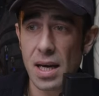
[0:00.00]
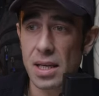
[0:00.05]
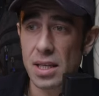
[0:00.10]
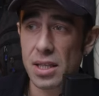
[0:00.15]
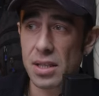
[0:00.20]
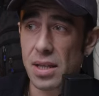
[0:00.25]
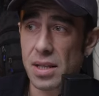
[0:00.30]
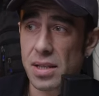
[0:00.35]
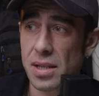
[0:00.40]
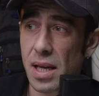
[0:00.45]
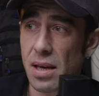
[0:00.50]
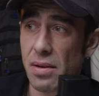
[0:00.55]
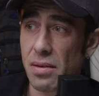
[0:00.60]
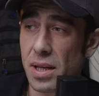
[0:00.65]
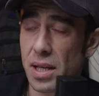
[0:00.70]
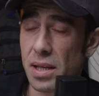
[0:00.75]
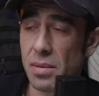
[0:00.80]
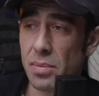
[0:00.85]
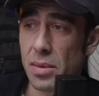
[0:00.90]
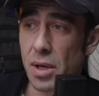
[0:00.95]
İşte
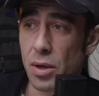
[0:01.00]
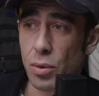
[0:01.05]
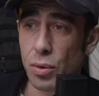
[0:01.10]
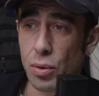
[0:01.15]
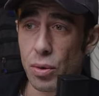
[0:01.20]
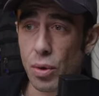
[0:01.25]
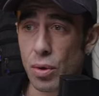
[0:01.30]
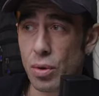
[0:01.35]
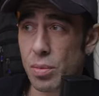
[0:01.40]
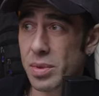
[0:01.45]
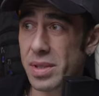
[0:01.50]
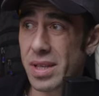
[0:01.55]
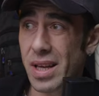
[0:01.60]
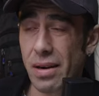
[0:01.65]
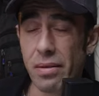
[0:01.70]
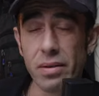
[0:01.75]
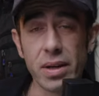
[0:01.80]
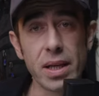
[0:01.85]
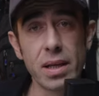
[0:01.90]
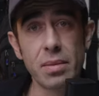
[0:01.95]
sevgilimle yürüyorum.
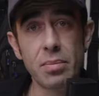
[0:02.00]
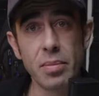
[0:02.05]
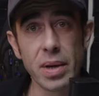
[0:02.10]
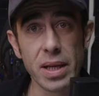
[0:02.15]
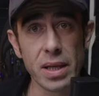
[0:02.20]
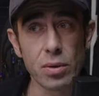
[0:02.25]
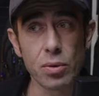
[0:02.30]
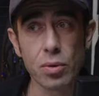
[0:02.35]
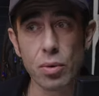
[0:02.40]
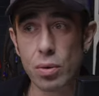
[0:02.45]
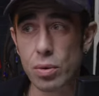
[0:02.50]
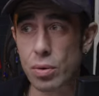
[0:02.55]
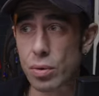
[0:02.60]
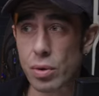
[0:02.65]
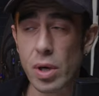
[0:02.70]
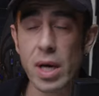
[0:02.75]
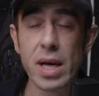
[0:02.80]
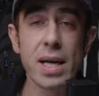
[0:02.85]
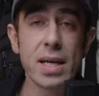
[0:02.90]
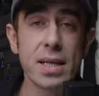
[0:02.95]
Sevgilim beni
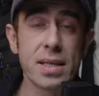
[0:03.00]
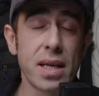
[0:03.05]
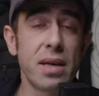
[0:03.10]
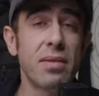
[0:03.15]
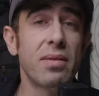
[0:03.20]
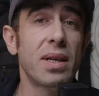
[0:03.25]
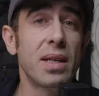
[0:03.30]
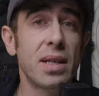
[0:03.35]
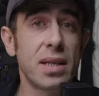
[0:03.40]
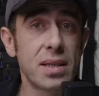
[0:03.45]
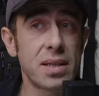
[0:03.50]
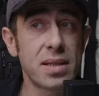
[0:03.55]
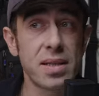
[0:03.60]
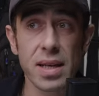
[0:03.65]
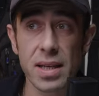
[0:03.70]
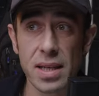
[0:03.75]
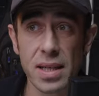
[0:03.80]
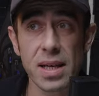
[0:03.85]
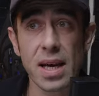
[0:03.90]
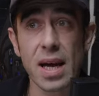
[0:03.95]
korur. Sevgilin
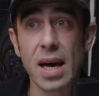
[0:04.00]
seni